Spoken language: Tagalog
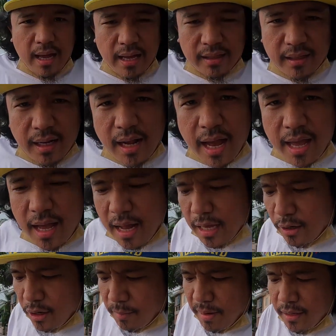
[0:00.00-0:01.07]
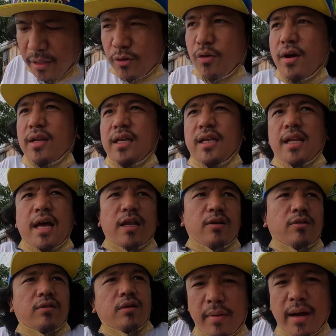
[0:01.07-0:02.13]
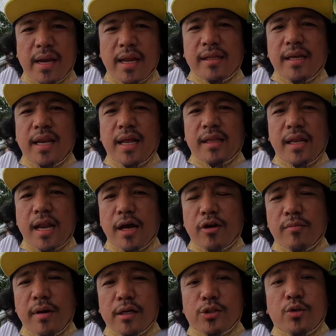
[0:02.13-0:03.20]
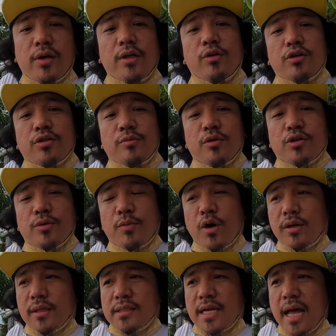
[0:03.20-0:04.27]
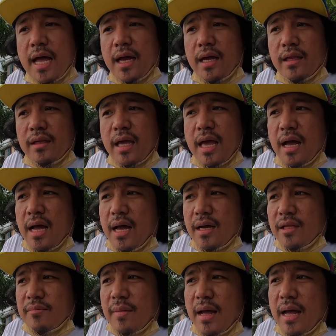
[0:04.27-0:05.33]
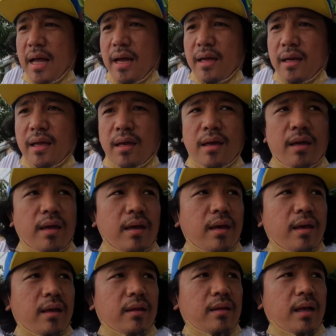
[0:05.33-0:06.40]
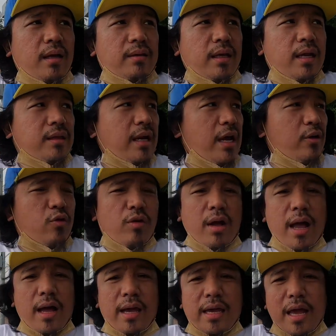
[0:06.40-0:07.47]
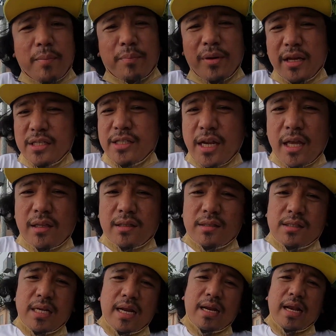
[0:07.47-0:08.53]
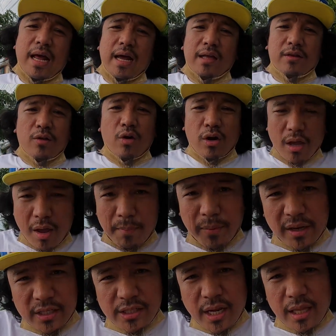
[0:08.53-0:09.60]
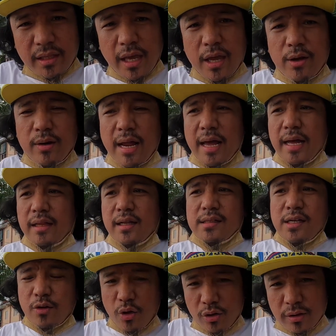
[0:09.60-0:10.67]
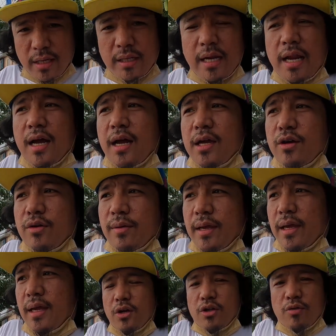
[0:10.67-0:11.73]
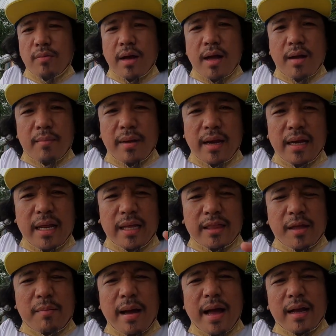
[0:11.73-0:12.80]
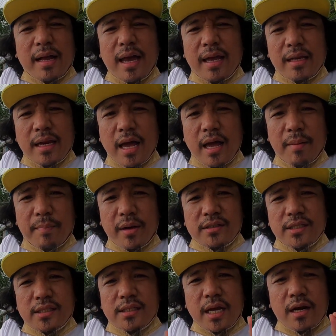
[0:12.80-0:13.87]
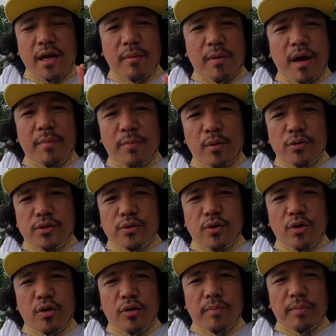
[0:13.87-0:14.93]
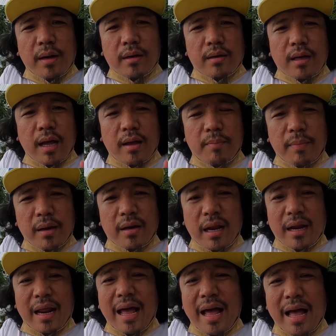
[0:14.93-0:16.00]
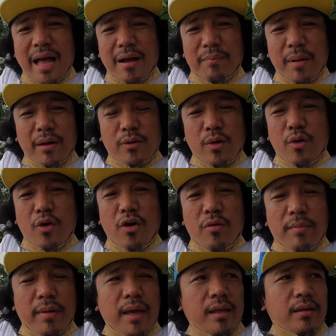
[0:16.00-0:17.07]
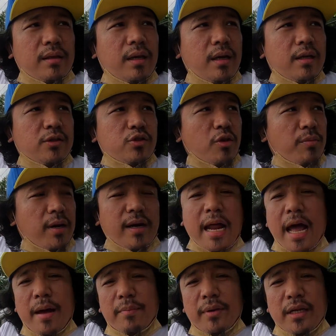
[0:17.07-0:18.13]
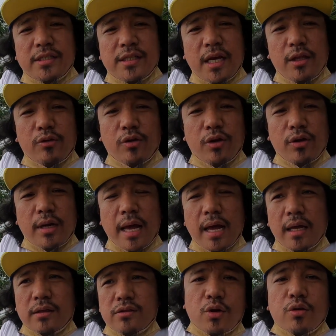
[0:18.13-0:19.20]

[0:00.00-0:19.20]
At kagaya nga nung nabanggit ko kanina, no, mangilan-ngilan na lang yung mga solidong sumusuporta sa akin. Kaya nga hanggat maaari, eh, uh, tinatry kong uh, i-appreciate silang lahat. O i-appreciate kayong lahat. Kasi konti na lang kayo eh. Yun, yung mga maliit na bagay na pag-share ng mga post ko, pag, uh, pagre-react, pagko-comment, sobrang na-appreciate ko yung lahat.